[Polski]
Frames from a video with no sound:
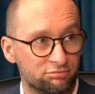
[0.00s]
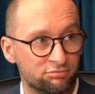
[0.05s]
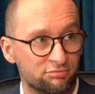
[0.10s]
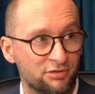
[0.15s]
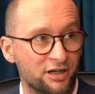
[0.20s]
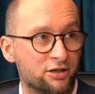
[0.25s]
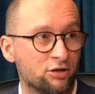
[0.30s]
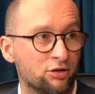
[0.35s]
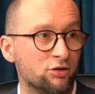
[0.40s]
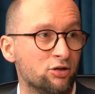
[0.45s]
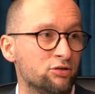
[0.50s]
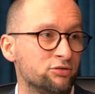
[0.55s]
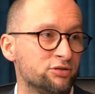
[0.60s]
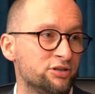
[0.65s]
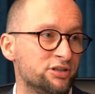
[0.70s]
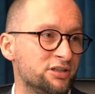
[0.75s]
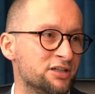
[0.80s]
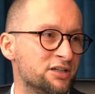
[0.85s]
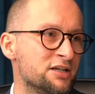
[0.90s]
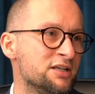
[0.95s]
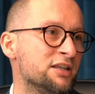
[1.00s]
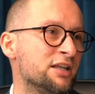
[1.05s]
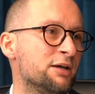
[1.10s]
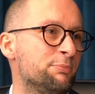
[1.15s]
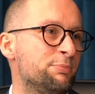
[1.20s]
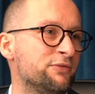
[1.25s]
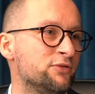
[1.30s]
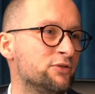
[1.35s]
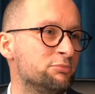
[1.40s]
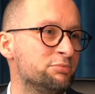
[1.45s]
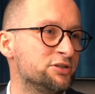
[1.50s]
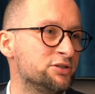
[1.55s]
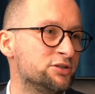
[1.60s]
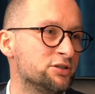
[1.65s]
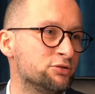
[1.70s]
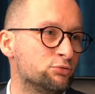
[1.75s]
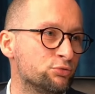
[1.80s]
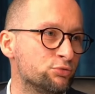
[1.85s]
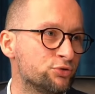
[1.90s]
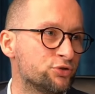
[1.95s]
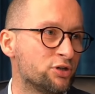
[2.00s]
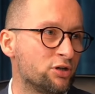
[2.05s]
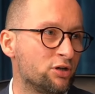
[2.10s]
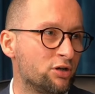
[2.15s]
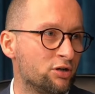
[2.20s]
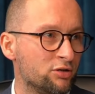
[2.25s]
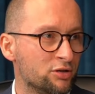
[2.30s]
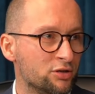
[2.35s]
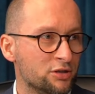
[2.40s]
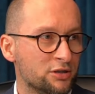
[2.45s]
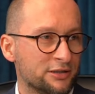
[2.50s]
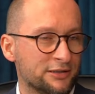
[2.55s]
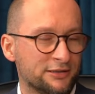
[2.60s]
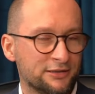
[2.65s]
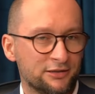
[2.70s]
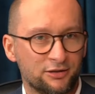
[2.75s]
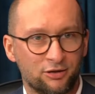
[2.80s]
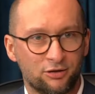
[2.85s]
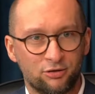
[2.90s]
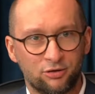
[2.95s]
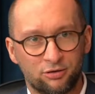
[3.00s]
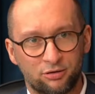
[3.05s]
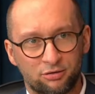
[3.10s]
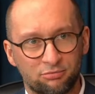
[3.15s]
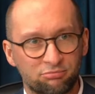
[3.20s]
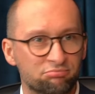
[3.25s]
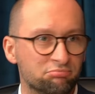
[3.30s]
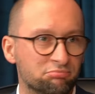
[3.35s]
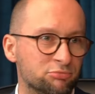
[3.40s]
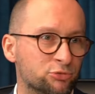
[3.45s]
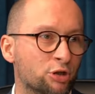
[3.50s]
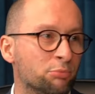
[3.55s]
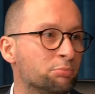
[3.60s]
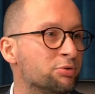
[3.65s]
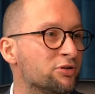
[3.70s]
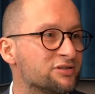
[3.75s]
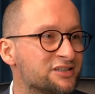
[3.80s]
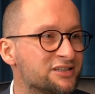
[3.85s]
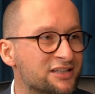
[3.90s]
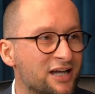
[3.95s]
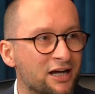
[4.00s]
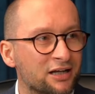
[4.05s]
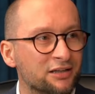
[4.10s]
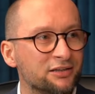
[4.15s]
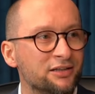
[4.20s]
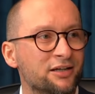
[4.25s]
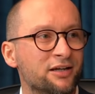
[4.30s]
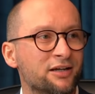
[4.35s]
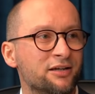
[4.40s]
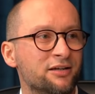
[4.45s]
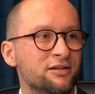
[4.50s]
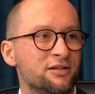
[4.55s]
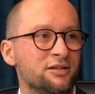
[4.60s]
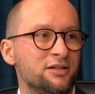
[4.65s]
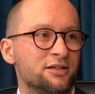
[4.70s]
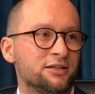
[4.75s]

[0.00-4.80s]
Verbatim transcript: mm, ekologii, na pewno będzie dużo e, o dobrostanie,